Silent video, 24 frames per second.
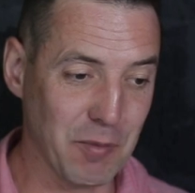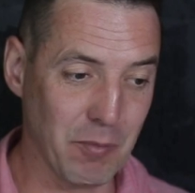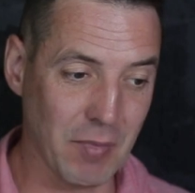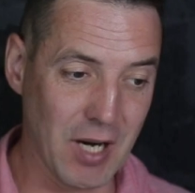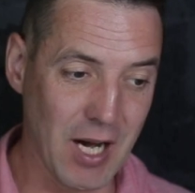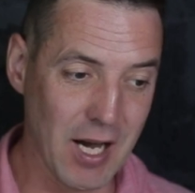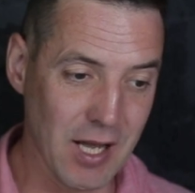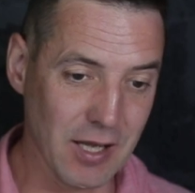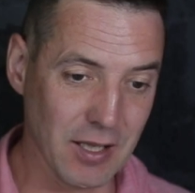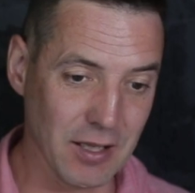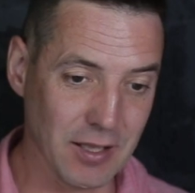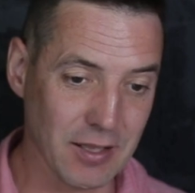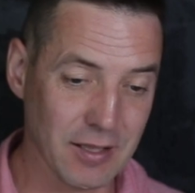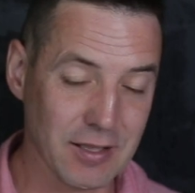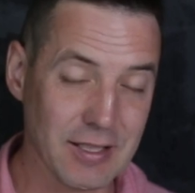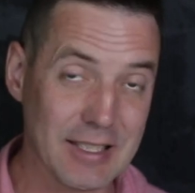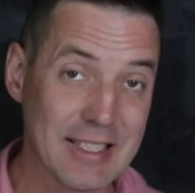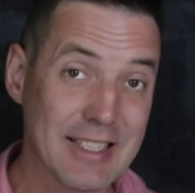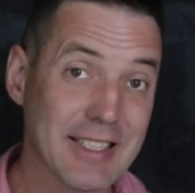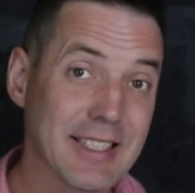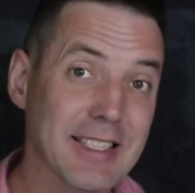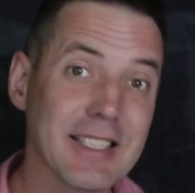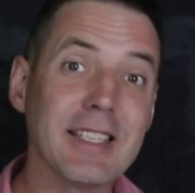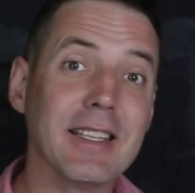ни мало
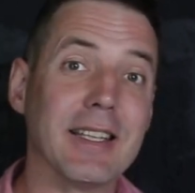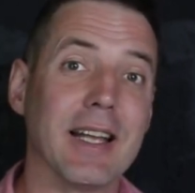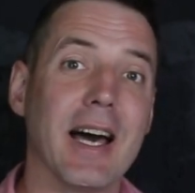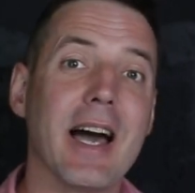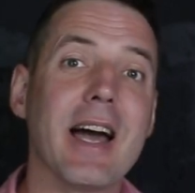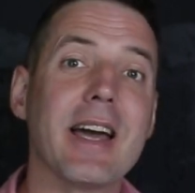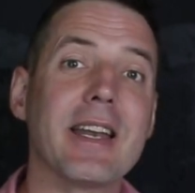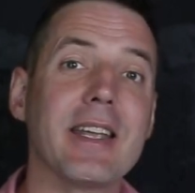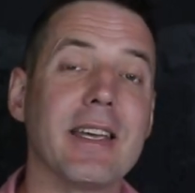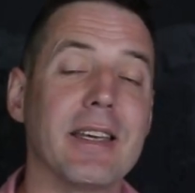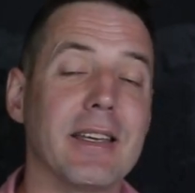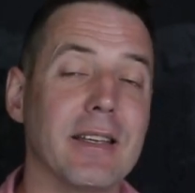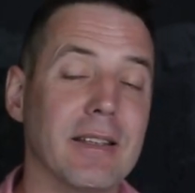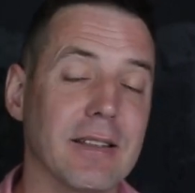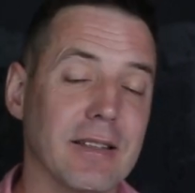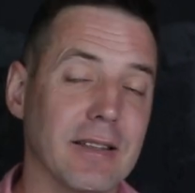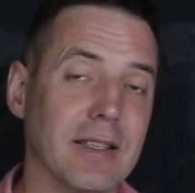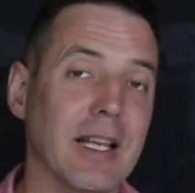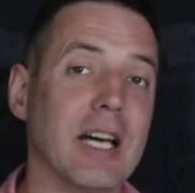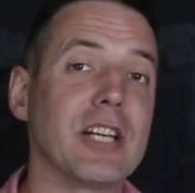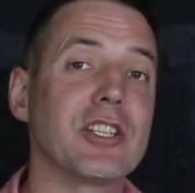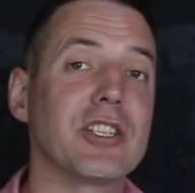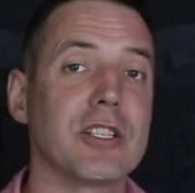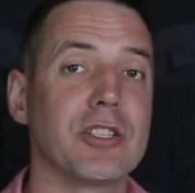сценарий
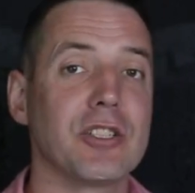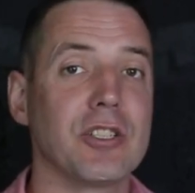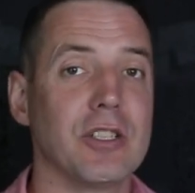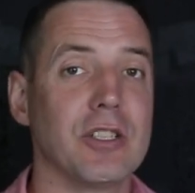нашей